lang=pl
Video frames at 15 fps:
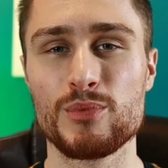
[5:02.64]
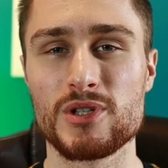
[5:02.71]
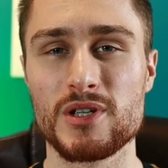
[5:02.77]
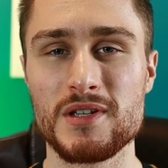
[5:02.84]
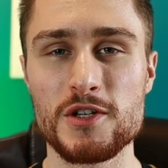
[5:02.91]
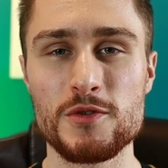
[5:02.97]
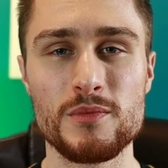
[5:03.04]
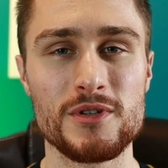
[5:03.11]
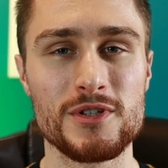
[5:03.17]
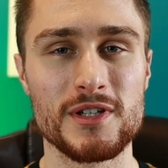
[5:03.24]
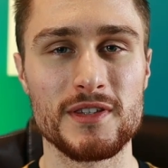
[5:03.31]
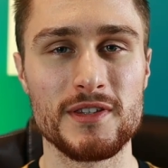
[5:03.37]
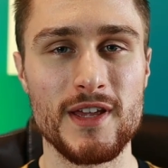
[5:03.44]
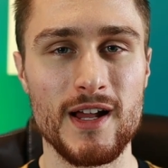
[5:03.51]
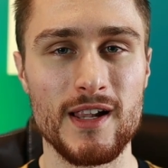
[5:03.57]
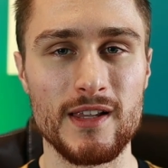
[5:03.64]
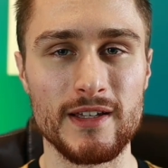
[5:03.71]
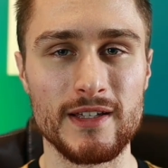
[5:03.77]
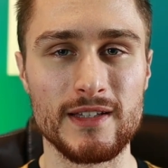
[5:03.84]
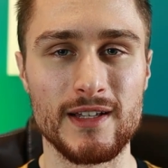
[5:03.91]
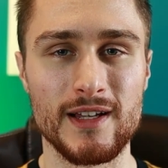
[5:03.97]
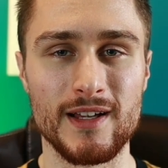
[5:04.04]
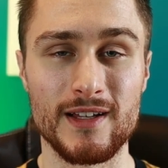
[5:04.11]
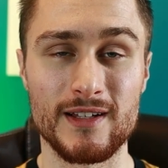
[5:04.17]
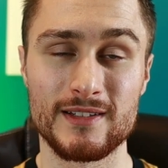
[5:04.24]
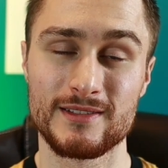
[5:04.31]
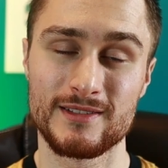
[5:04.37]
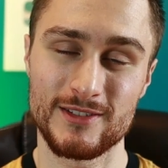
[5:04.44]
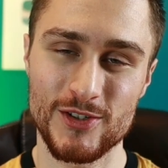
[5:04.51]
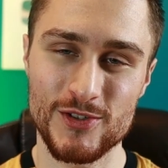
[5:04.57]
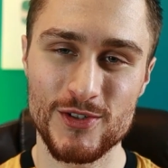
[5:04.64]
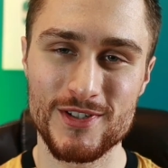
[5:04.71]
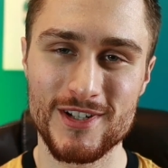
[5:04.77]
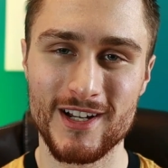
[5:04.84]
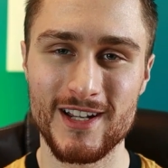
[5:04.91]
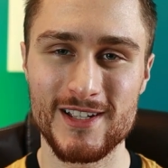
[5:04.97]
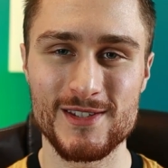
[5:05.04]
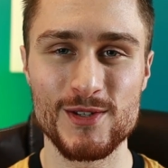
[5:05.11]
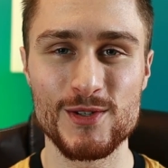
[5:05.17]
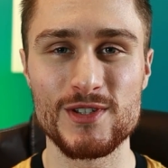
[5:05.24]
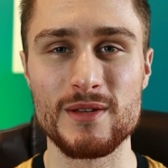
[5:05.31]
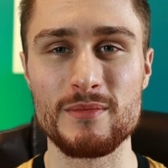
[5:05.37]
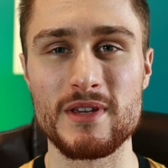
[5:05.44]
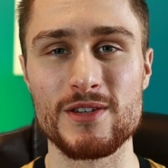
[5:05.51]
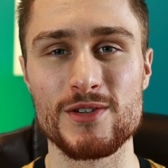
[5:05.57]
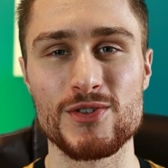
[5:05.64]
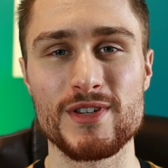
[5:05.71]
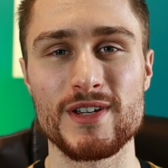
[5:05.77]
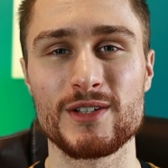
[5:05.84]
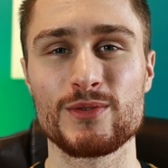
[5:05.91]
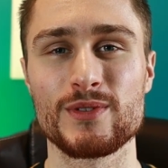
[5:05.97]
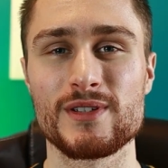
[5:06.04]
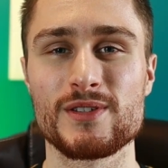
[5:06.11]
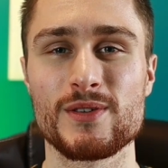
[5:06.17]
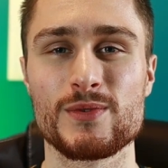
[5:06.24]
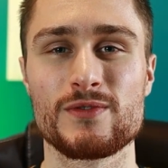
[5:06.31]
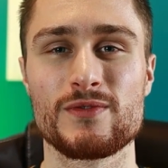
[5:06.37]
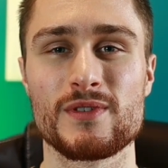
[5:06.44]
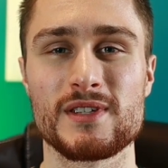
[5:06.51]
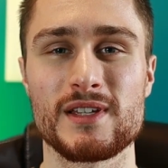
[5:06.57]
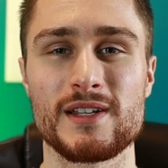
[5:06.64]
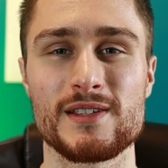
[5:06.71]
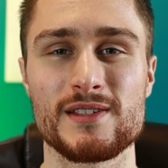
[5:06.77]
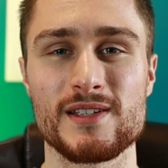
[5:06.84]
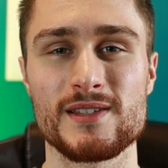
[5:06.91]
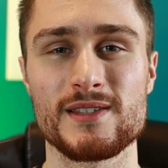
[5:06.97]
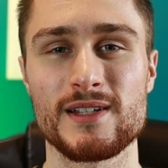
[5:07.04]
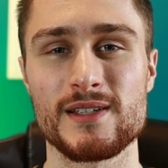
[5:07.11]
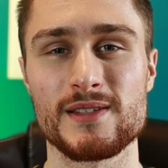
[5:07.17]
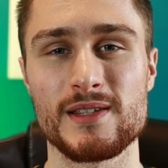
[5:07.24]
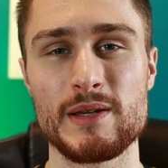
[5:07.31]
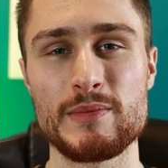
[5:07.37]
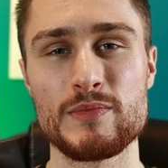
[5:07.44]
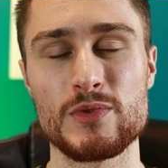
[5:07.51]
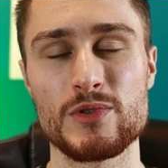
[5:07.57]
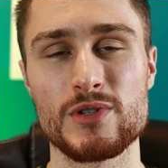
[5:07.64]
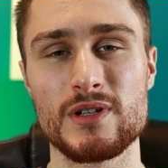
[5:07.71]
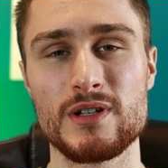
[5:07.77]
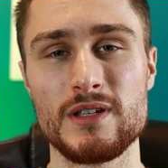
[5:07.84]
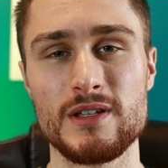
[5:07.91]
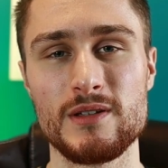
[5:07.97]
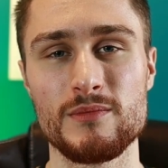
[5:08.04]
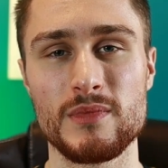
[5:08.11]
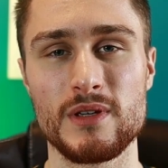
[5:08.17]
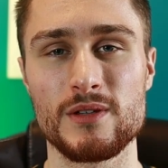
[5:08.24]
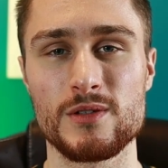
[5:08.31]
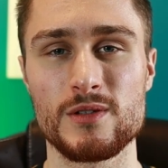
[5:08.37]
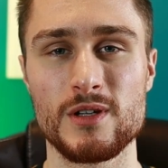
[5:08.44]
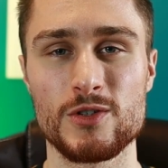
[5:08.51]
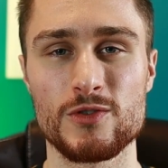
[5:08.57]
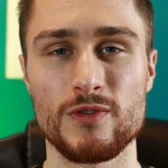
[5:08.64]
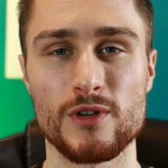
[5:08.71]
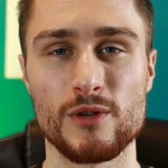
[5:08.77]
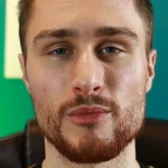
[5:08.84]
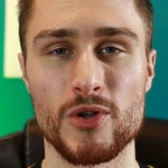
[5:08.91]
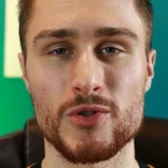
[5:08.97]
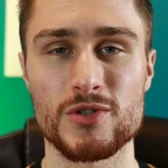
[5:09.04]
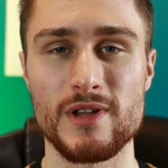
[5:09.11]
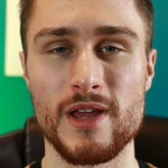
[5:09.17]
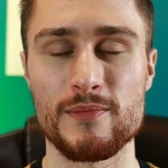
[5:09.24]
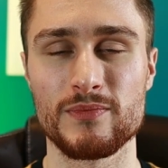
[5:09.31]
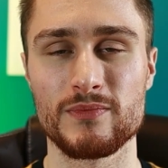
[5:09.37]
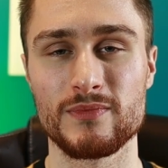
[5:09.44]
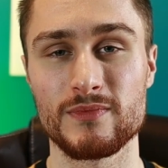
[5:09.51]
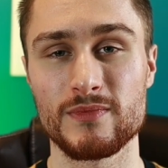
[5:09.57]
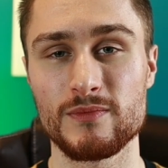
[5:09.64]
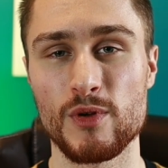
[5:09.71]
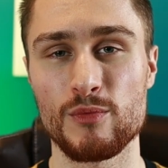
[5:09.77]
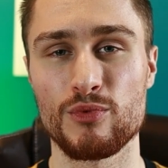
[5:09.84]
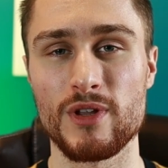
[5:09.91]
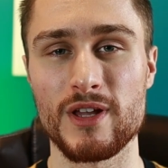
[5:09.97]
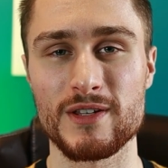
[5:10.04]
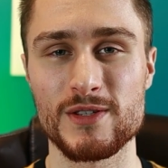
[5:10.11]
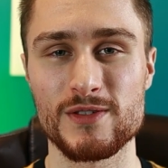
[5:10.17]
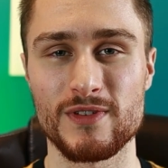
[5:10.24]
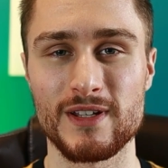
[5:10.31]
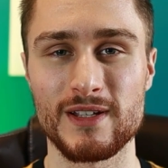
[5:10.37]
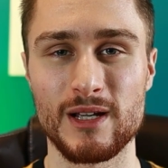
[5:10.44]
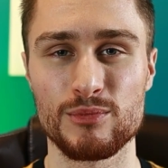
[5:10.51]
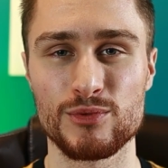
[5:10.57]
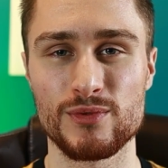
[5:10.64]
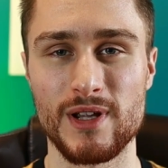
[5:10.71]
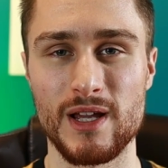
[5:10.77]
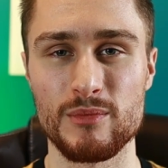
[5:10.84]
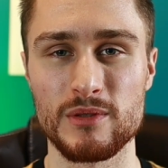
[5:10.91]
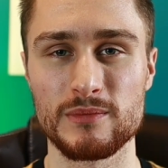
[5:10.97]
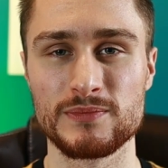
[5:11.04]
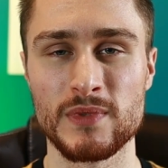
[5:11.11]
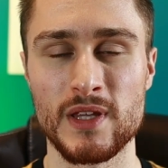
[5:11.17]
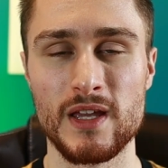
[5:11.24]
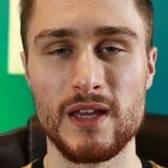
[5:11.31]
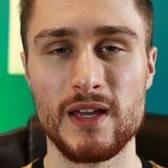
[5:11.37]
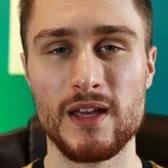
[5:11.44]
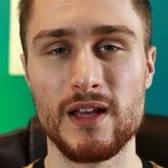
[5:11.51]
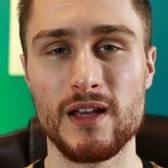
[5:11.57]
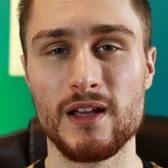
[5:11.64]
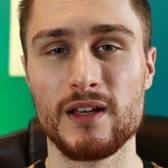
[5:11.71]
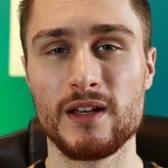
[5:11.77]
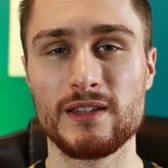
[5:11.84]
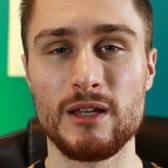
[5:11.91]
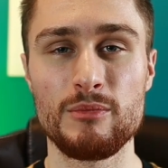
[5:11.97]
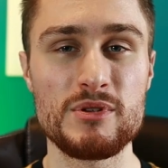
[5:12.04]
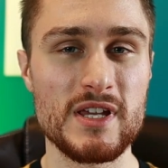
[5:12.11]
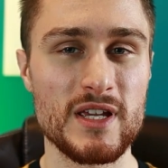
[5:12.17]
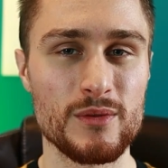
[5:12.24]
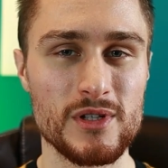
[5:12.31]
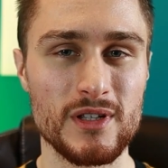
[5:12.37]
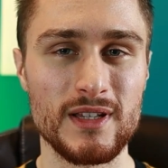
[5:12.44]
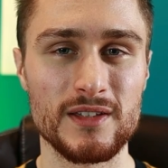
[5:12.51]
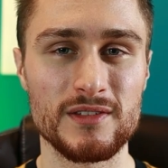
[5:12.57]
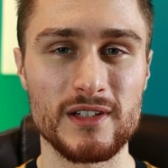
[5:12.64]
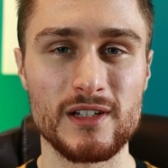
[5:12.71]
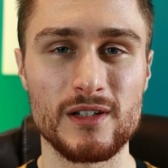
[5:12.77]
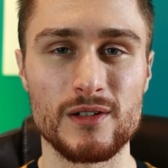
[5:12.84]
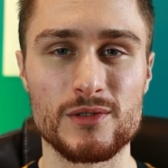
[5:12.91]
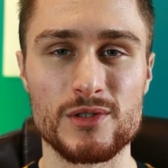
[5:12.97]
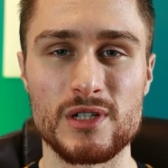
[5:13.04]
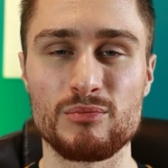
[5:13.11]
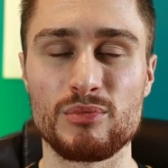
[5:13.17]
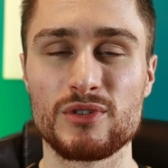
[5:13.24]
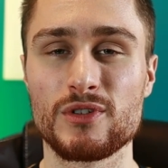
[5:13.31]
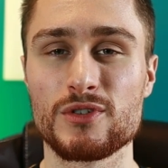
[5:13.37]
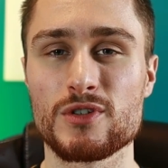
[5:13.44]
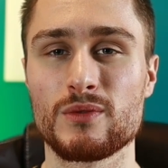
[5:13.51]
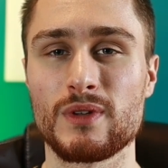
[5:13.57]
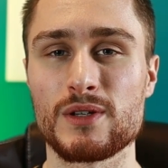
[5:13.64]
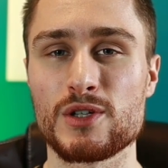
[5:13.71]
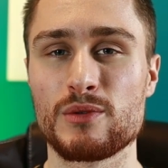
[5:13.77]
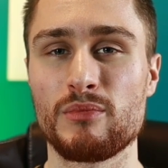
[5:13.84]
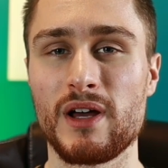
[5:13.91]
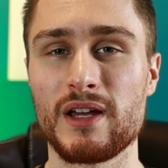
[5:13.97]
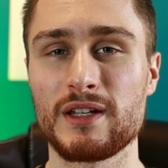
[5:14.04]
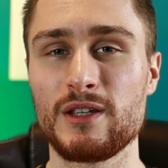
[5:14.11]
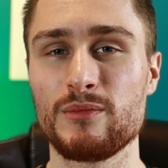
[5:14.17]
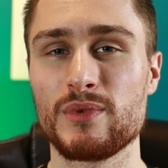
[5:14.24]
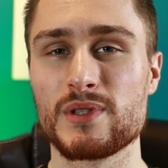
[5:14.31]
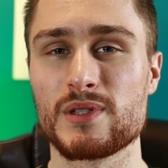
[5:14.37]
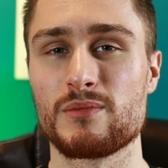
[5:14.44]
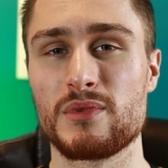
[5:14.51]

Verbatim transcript: Przenieśmy się dalej na dosyć klasyczne mięśnie, które są związane ze stresem, czyli mięśnie czworoboczne, popularnie zwane kapturami. Napinają się dlatego, że podnoszą nasze barki, by